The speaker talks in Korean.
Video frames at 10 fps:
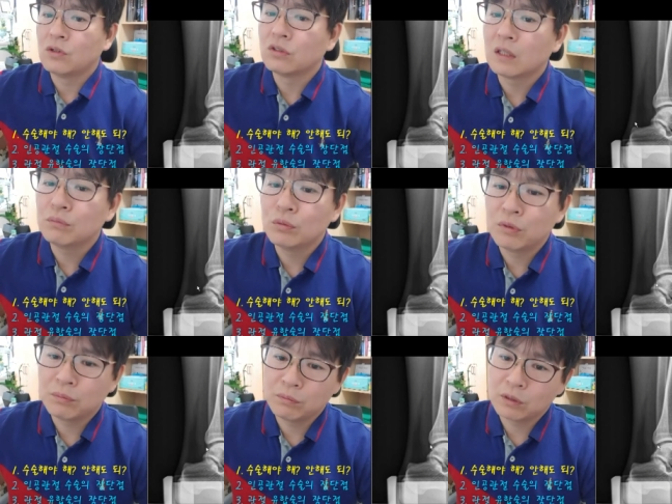정상
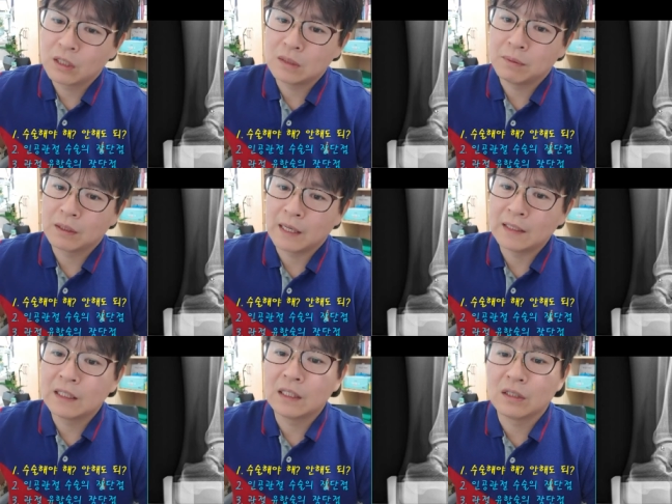범위까지밖에
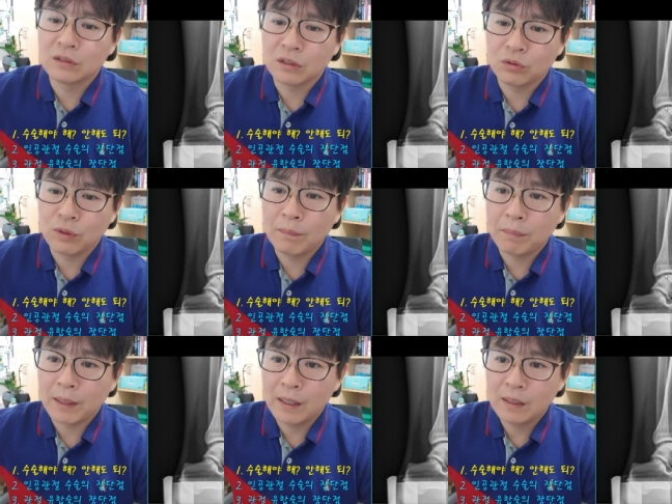안 당겨져요.
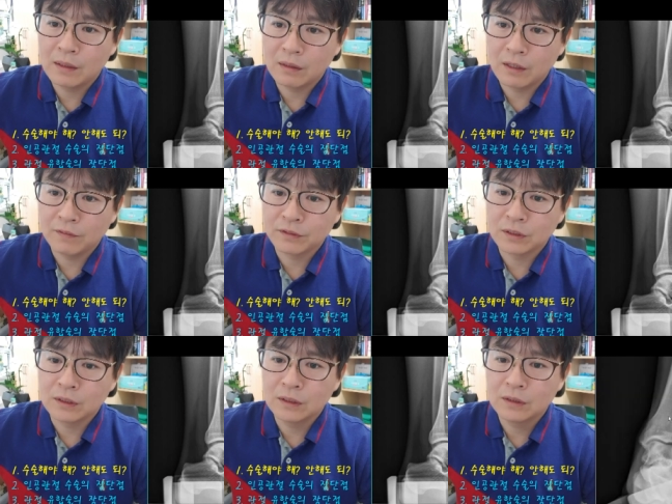왼발,
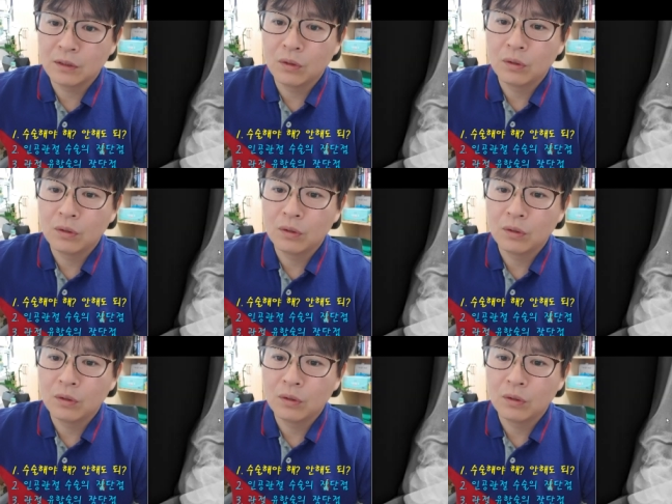레프트.